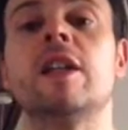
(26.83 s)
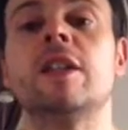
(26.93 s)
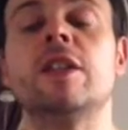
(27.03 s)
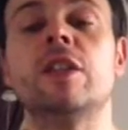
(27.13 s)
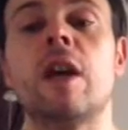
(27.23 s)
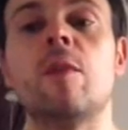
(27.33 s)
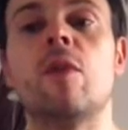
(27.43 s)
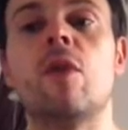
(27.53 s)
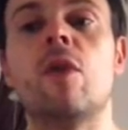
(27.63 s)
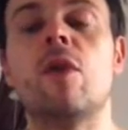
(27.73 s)

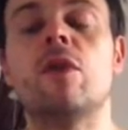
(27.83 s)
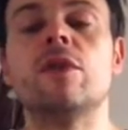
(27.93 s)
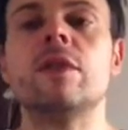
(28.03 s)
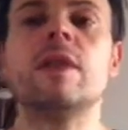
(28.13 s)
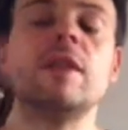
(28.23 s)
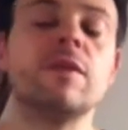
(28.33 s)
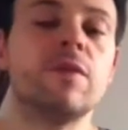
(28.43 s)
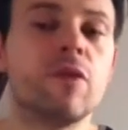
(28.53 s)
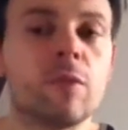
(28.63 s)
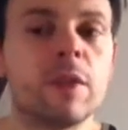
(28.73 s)
diciamo,
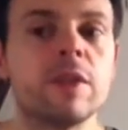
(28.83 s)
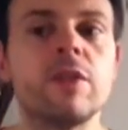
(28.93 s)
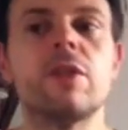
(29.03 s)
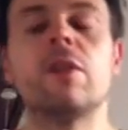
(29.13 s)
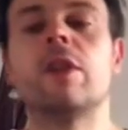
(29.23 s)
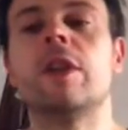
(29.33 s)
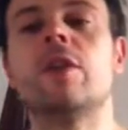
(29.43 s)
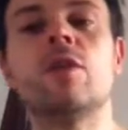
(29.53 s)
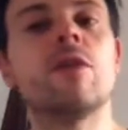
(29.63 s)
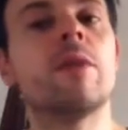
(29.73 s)
disinformazioni e eh,
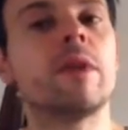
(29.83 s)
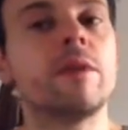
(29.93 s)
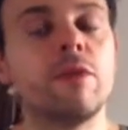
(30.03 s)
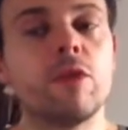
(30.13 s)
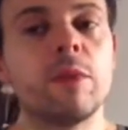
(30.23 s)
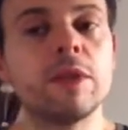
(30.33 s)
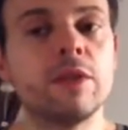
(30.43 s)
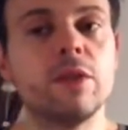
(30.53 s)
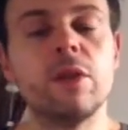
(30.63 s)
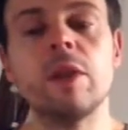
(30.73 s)
non comprate
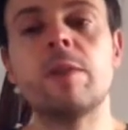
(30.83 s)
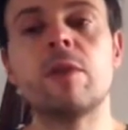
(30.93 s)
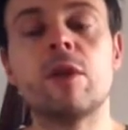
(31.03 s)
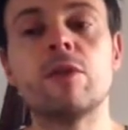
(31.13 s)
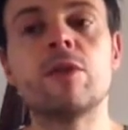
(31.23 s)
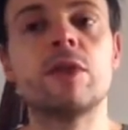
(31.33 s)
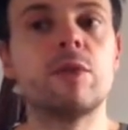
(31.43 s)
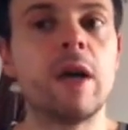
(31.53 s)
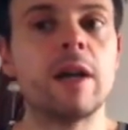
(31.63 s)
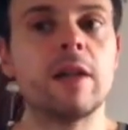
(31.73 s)
informazioni per quanto
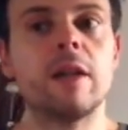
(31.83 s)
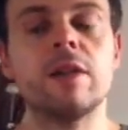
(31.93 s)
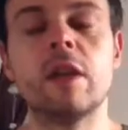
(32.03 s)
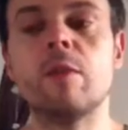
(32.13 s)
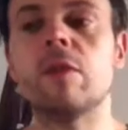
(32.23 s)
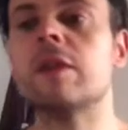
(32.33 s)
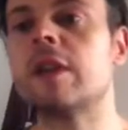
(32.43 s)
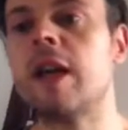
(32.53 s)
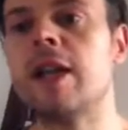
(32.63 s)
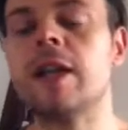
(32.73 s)
riguarda, diciamo,
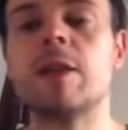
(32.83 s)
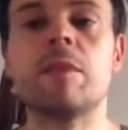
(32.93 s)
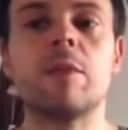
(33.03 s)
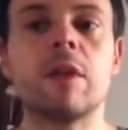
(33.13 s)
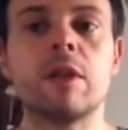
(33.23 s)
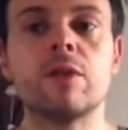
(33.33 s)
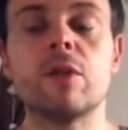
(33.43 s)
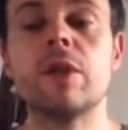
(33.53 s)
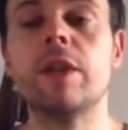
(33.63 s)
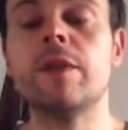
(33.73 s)
trainer
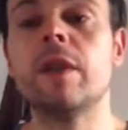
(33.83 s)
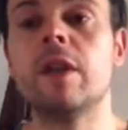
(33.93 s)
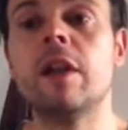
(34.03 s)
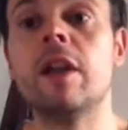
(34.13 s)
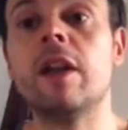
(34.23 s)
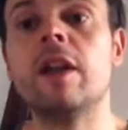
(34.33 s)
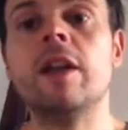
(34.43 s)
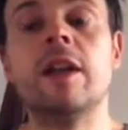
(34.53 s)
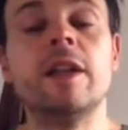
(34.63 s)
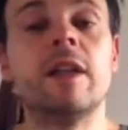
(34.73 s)
preparatori
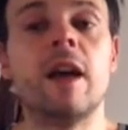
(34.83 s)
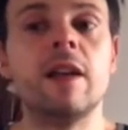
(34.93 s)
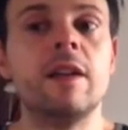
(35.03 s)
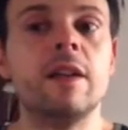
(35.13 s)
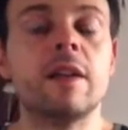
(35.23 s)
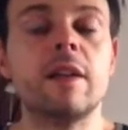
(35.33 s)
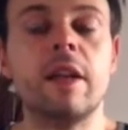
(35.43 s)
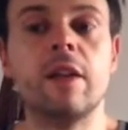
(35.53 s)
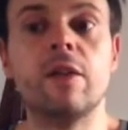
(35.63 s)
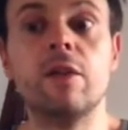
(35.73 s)
in Italia
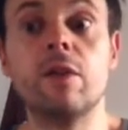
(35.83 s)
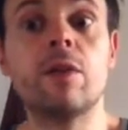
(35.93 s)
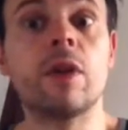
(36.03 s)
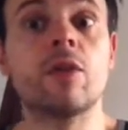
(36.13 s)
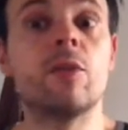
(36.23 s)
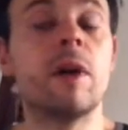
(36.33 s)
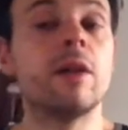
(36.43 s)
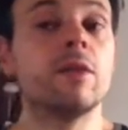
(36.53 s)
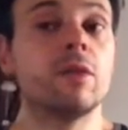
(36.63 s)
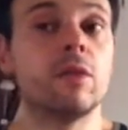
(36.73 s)
che non
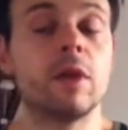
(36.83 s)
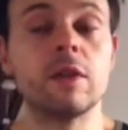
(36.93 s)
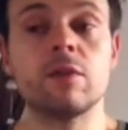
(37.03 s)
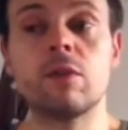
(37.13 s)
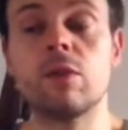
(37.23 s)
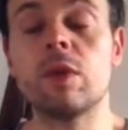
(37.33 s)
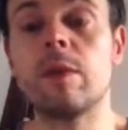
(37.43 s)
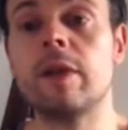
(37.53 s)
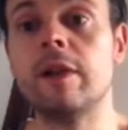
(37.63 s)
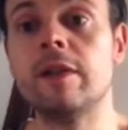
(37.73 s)
raccomandano
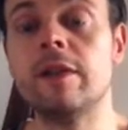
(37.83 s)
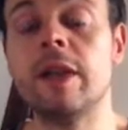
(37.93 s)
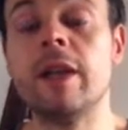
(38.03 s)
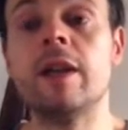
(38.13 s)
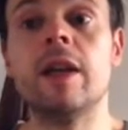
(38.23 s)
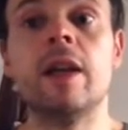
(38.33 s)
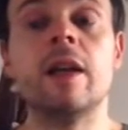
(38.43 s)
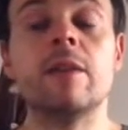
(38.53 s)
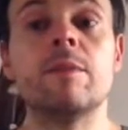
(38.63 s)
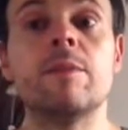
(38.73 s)
assolutamente
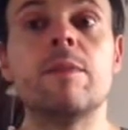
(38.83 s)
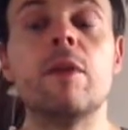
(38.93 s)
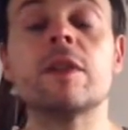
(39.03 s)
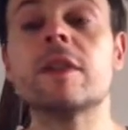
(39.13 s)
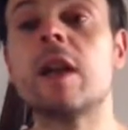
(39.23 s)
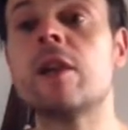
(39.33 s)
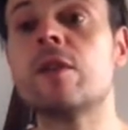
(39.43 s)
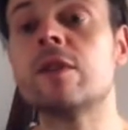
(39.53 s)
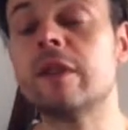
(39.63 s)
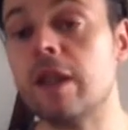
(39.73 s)
eh,
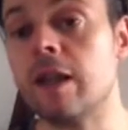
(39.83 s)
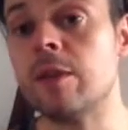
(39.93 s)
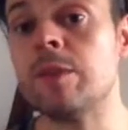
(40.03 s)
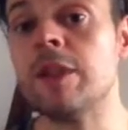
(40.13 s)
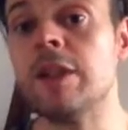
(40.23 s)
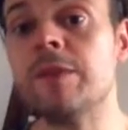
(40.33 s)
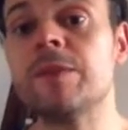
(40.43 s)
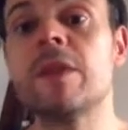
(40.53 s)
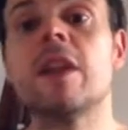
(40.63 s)
post-cycle therapy,